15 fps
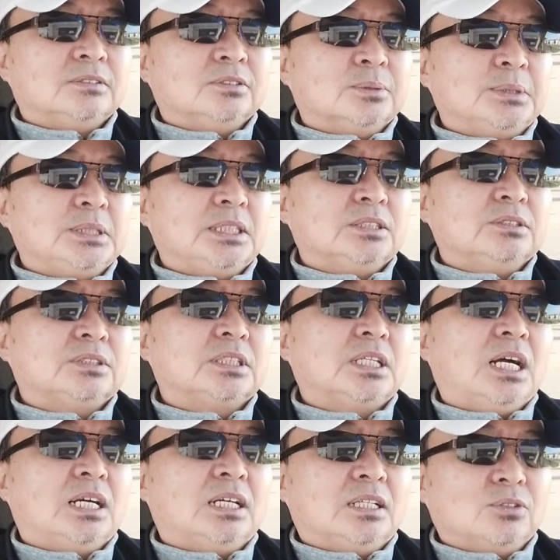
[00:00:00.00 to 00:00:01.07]
我们也就是
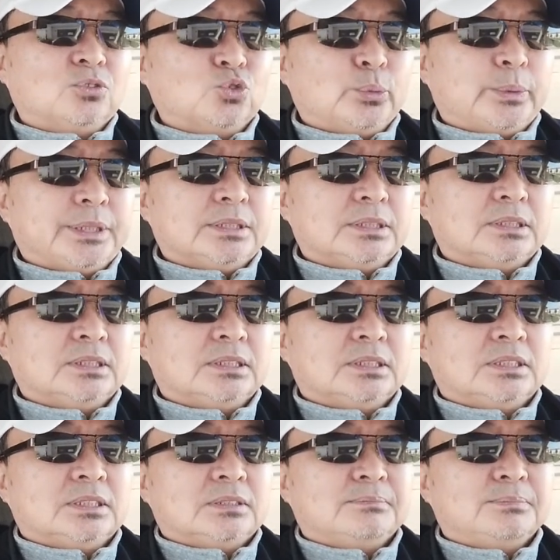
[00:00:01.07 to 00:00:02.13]
个二等公民。
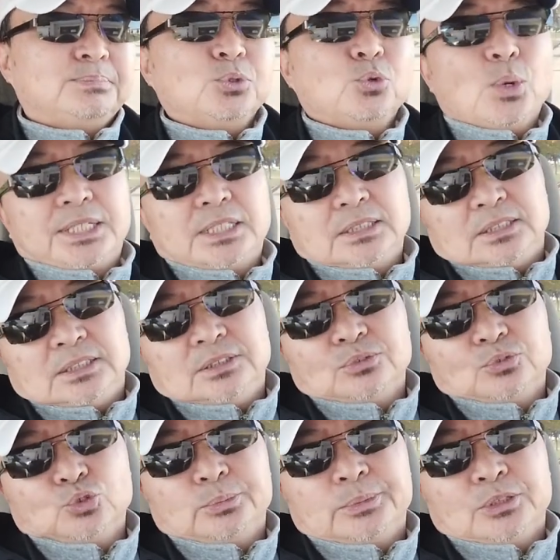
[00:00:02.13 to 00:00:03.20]
不管是几
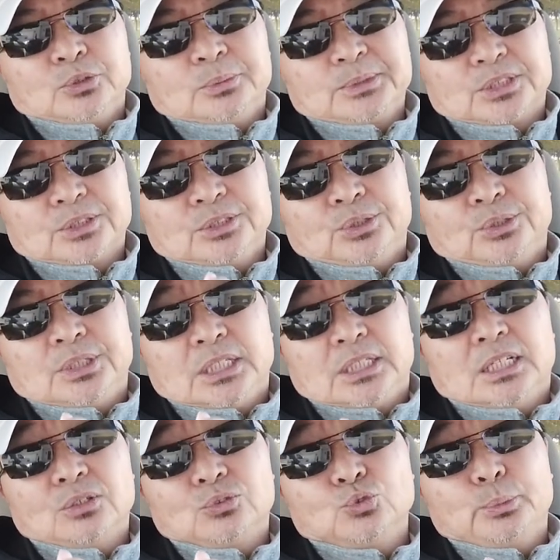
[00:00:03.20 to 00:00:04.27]
等公民，我们手里有这
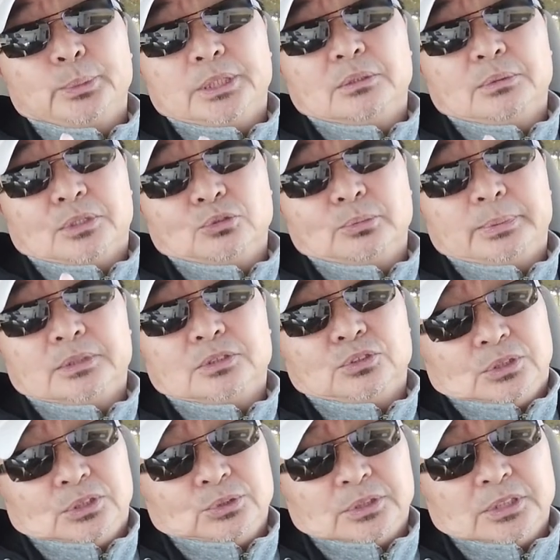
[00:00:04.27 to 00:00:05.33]
张公民的投，
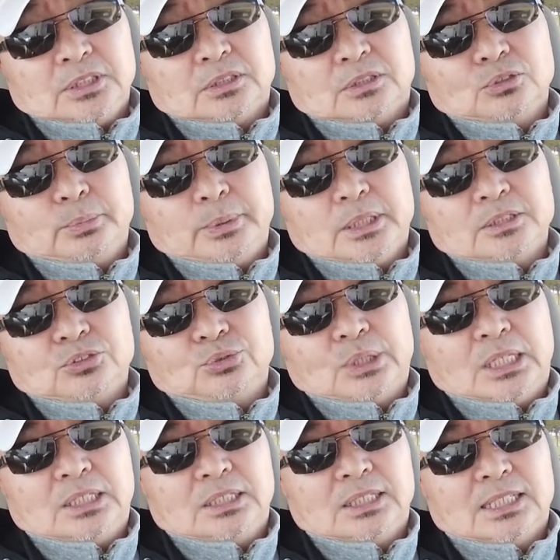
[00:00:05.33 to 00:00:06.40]
有着一个投票的
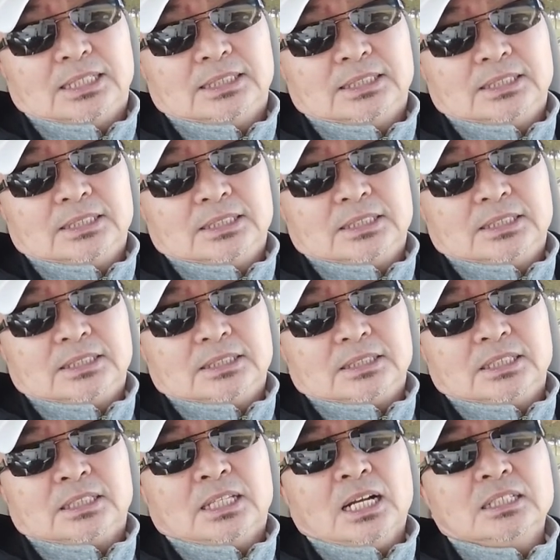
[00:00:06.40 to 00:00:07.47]
权利啊。
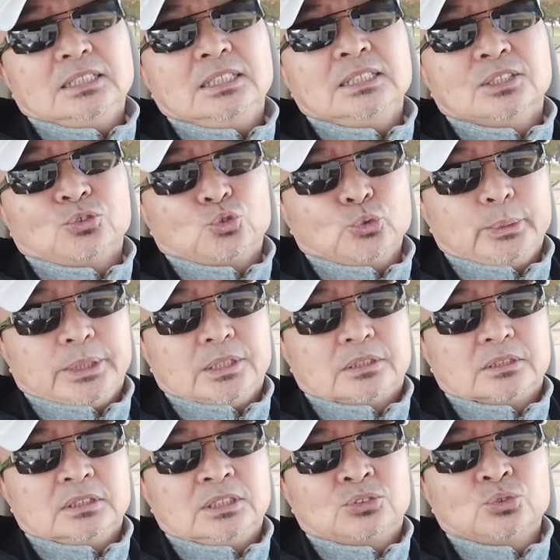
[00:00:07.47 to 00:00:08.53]
你当一等公民的
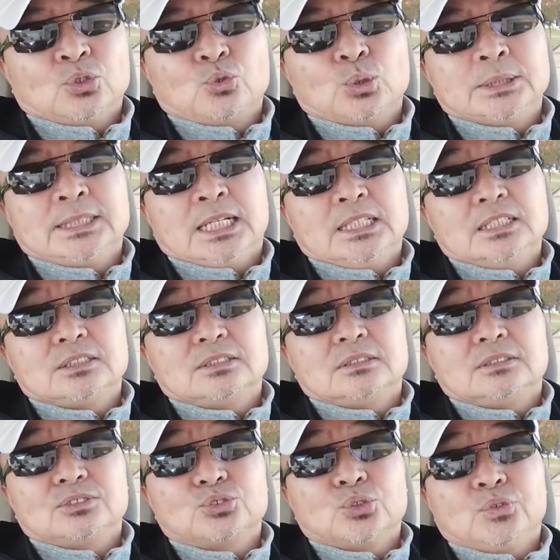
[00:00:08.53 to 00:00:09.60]
时候，你做国家的
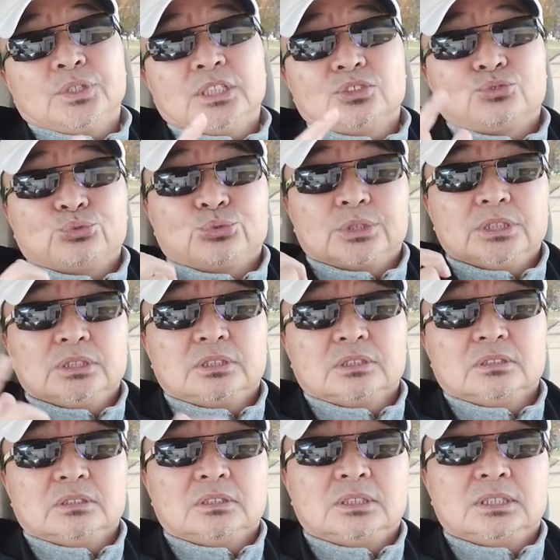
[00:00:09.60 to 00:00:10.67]
所谓的主人的时
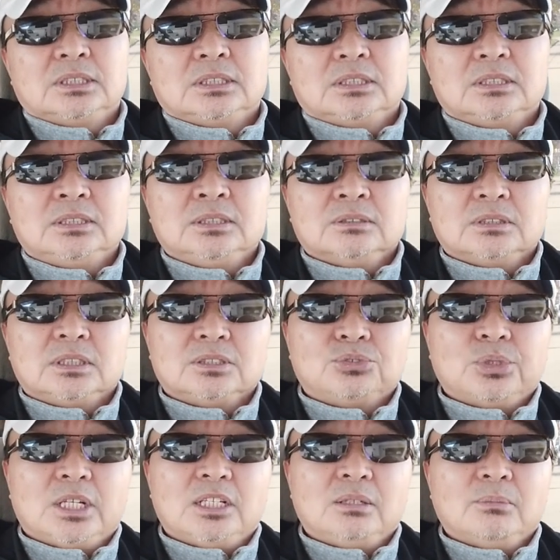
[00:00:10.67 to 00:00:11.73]
候，你有这个
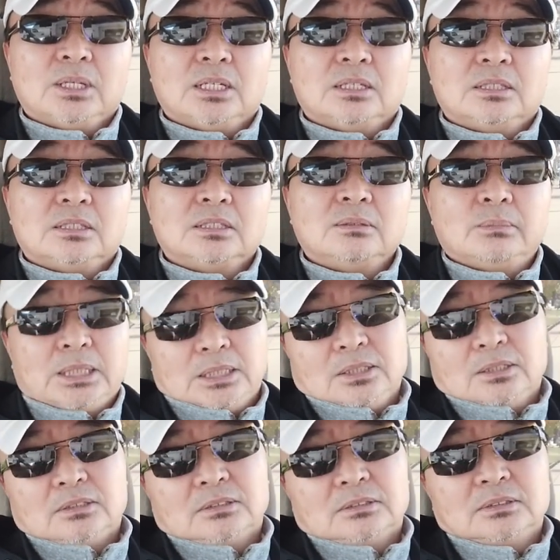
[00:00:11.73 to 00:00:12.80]
权利吗？你没
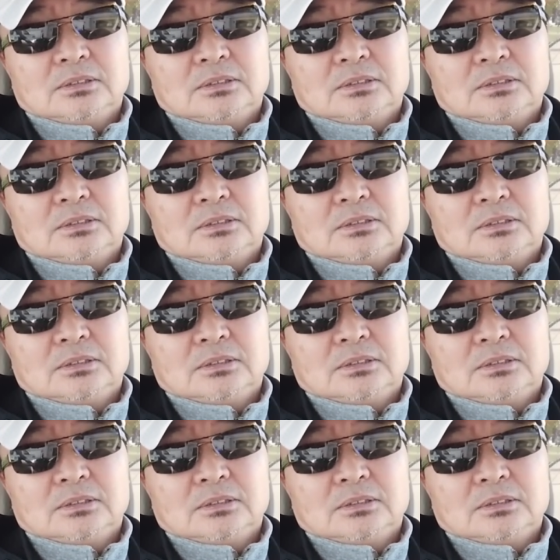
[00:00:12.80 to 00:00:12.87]
有，